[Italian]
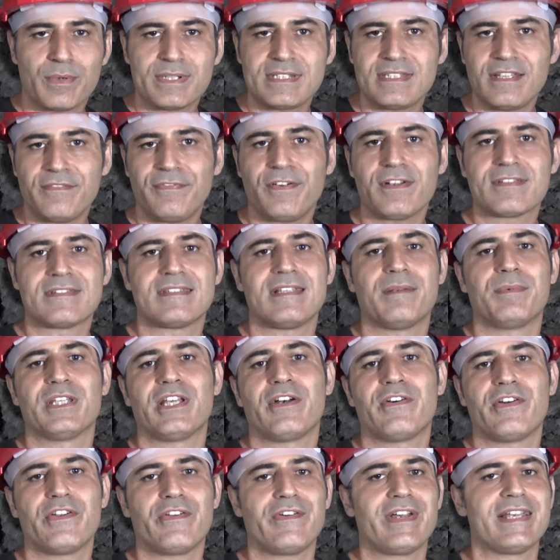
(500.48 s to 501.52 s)
Queste fosse
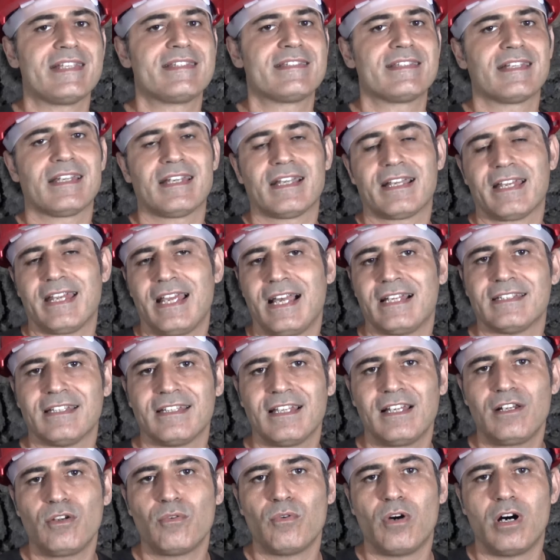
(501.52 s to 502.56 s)
potevano essere create
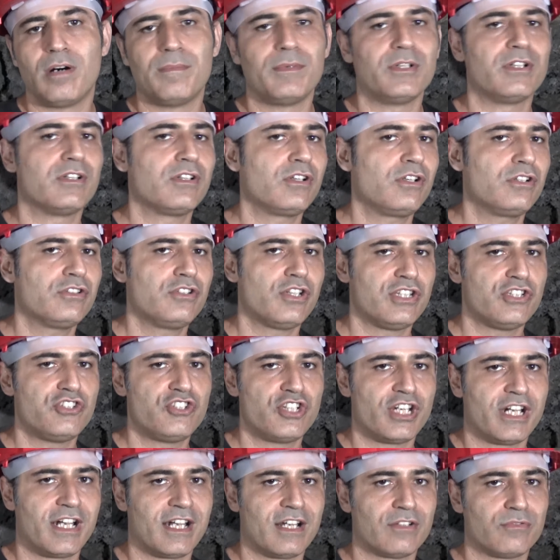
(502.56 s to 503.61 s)
dall'uomo o di
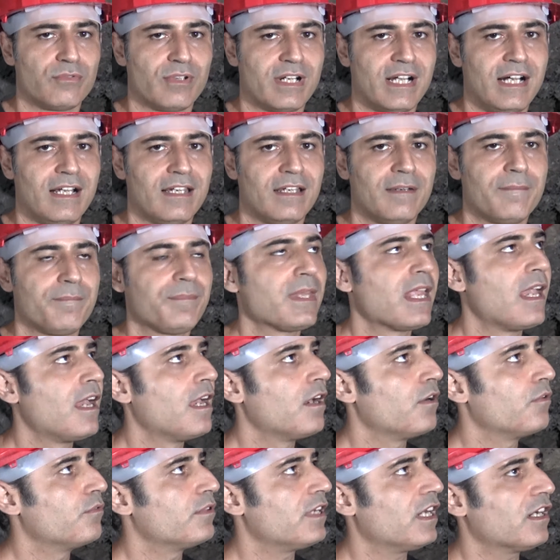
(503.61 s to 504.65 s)
origine naturale.
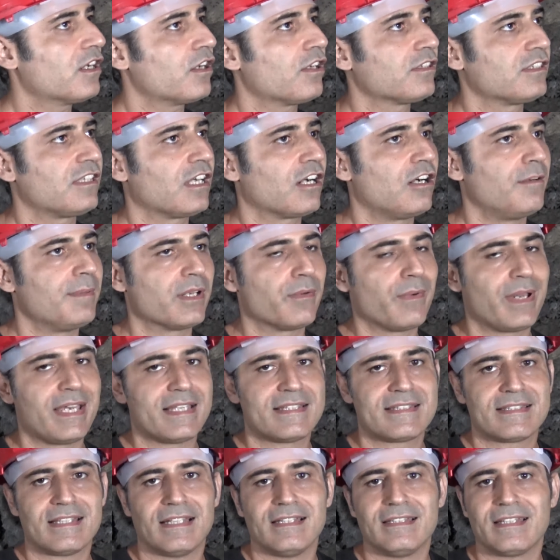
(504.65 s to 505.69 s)
Una grotta come
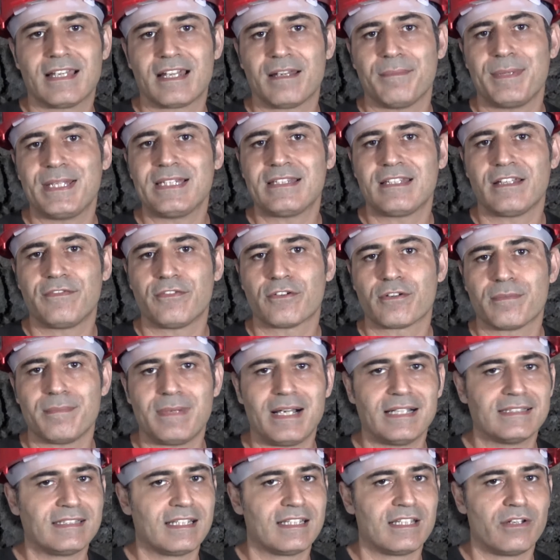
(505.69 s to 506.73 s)
questa, interamente
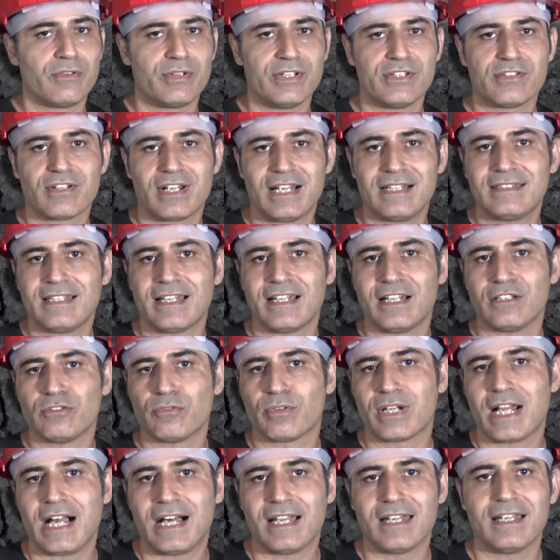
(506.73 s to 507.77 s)
formata da un isolante
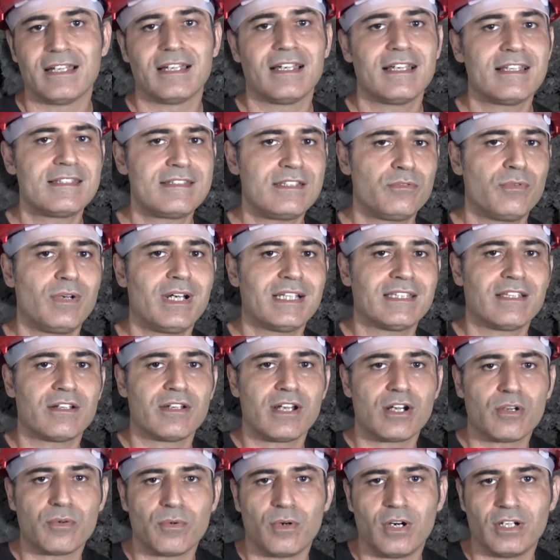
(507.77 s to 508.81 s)
naturale e situata a
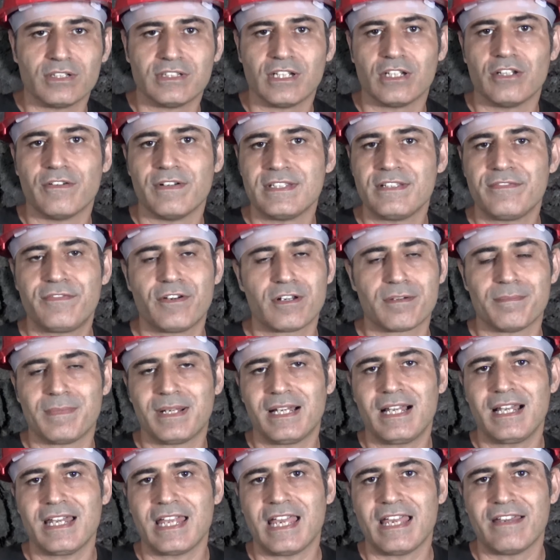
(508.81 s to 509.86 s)
una quota dove si forma
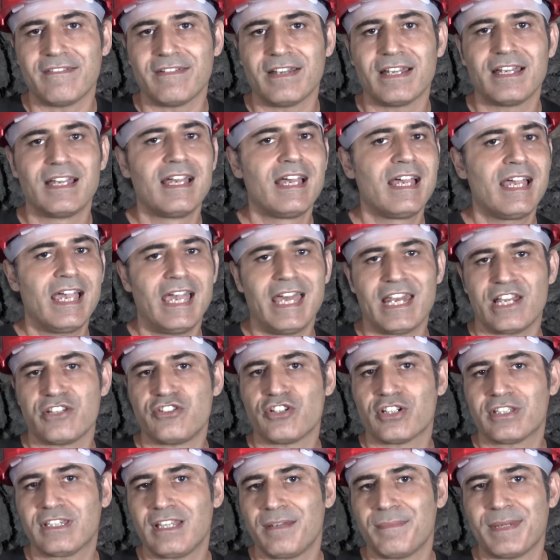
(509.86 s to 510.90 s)
la neve, era
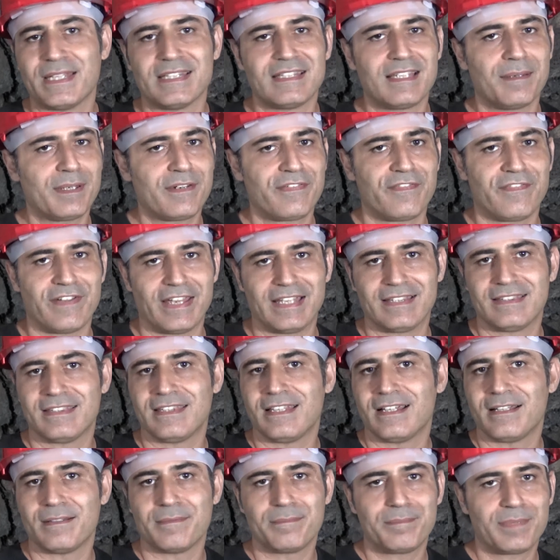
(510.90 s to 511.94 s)
certamente
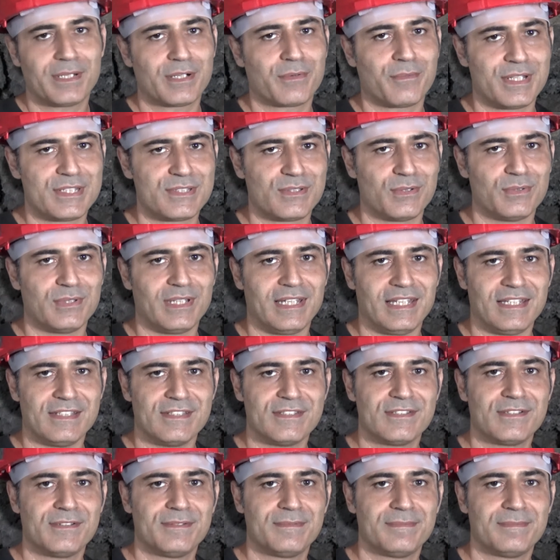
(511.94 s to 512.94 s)
perfetta per questo utilizzo.